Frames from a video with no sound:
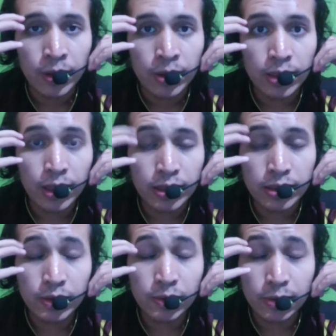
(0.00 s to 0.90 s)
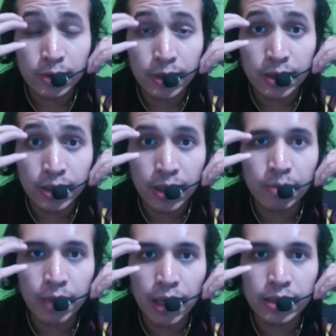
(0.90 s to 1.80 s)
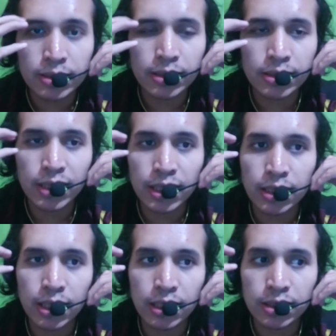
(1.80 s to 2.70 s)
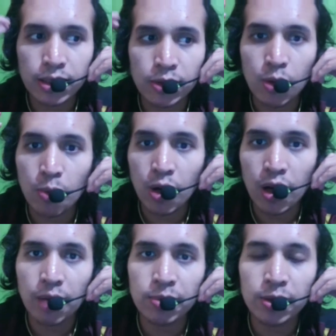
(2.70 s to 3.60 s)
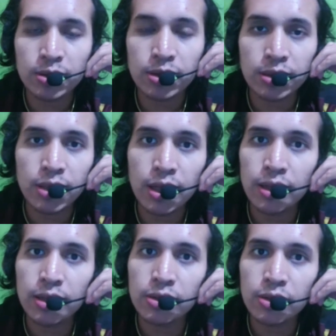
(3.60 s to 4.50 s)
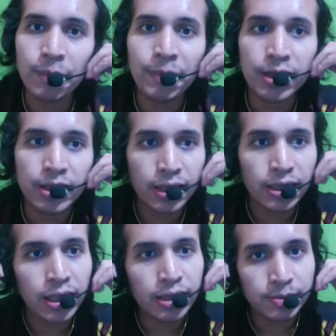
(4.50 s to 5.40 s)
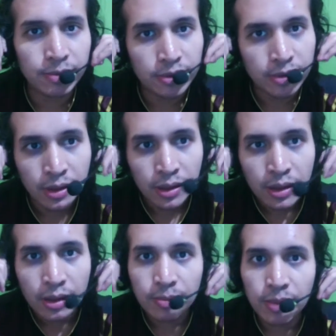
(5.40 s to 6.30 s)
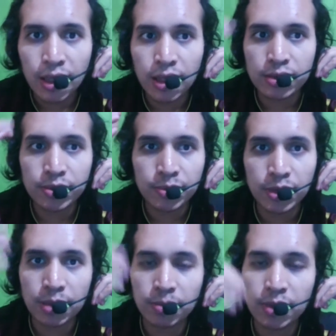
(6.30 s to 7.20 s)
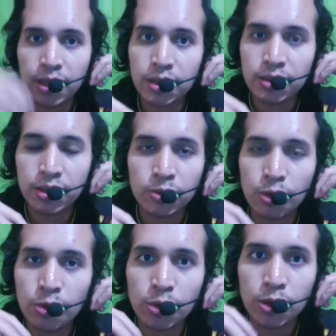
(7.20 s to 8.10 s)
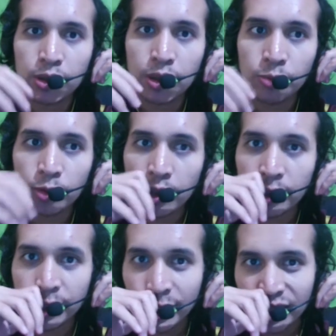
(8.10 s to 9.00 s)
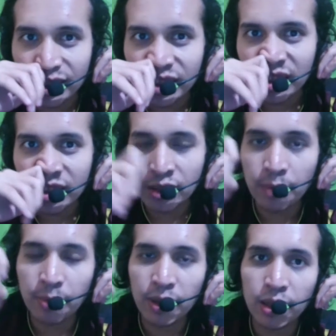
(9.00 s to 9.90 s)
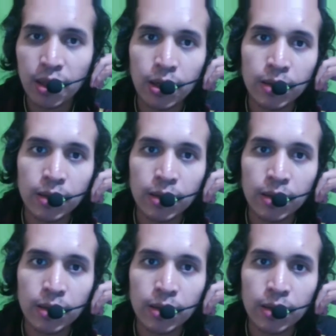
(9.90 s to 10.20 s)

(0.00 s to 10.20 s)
Tadi sih gue udah rekam guys, ternyata tadi gue mau upload kena copyright guys pas filmnya dan gue mau rekam ulang nih guys daripada